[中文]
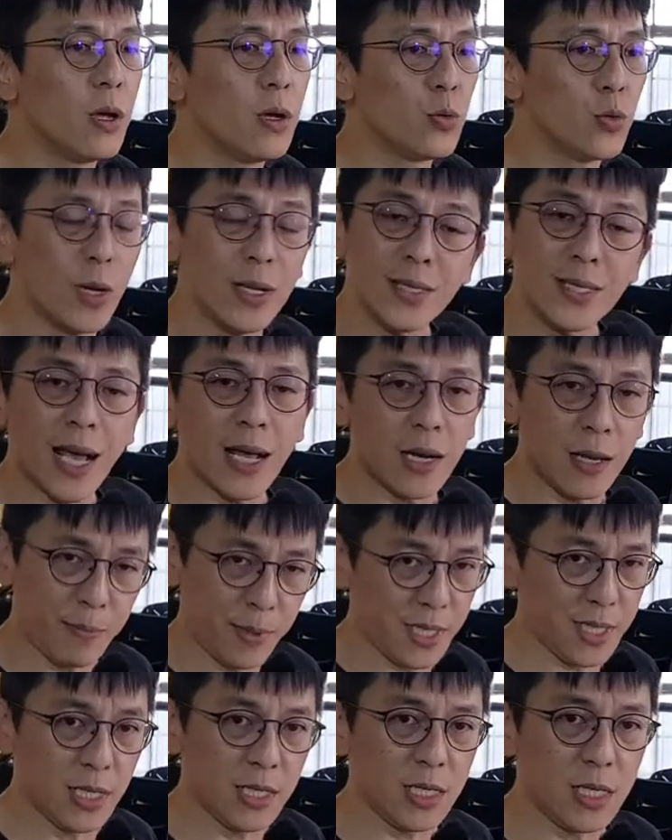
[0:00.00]
原厂的
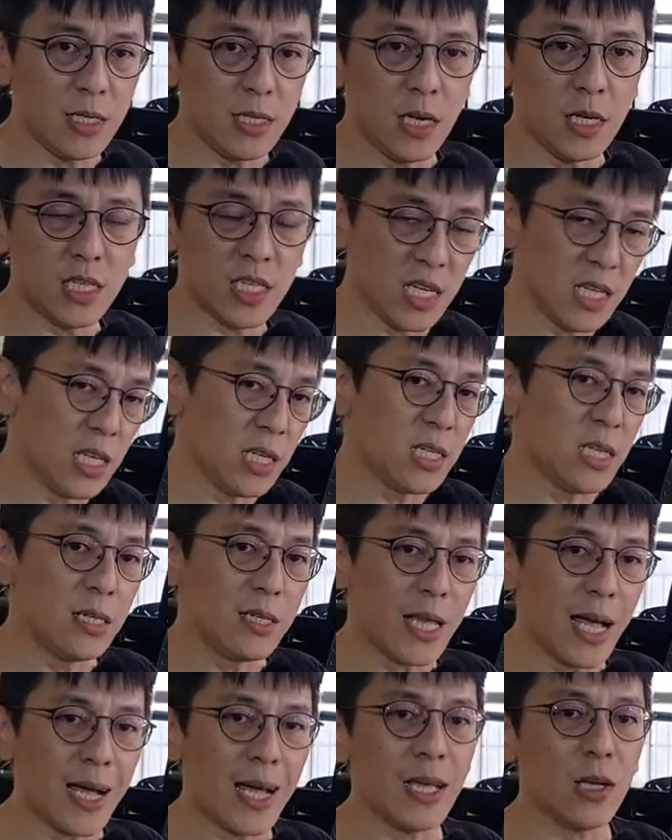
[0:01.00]
避震器呢，经理已经
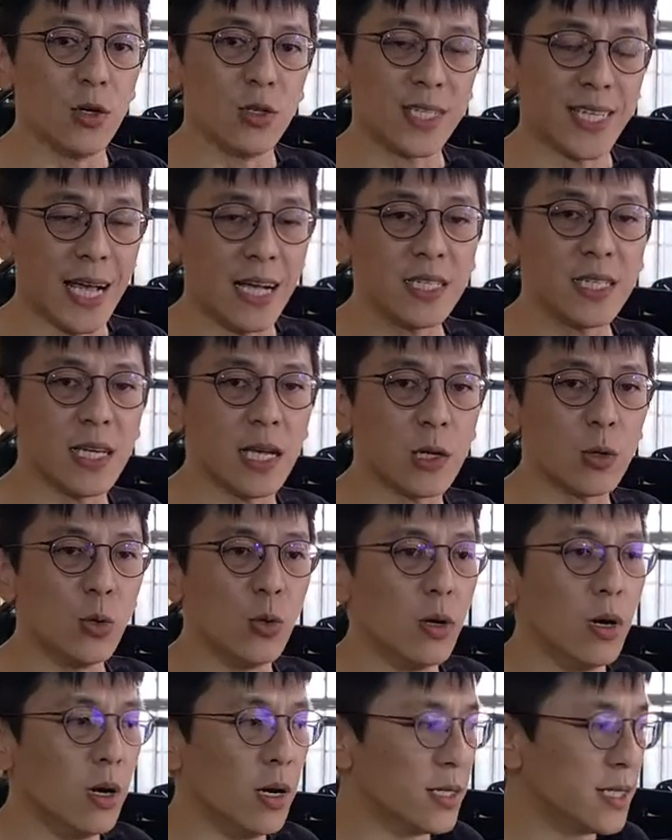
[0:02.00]
大概有讲解过了哈。